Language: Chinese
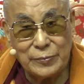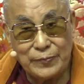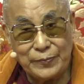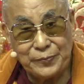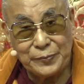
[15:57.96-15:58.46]

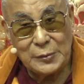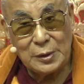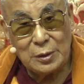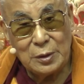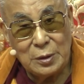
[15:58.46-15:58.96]
所以
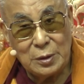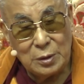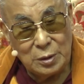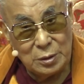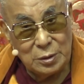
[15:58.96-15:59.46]

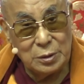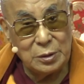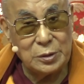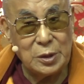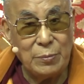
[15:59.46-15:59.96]
从古
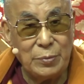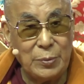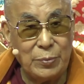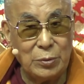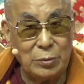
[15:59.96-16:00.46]
老的，
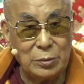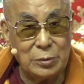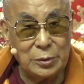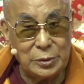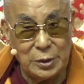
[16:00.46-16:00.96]

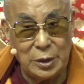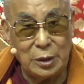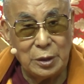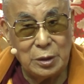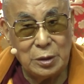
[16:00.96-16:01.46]

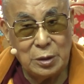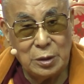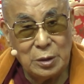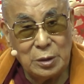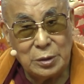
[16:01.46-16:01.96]
嗯，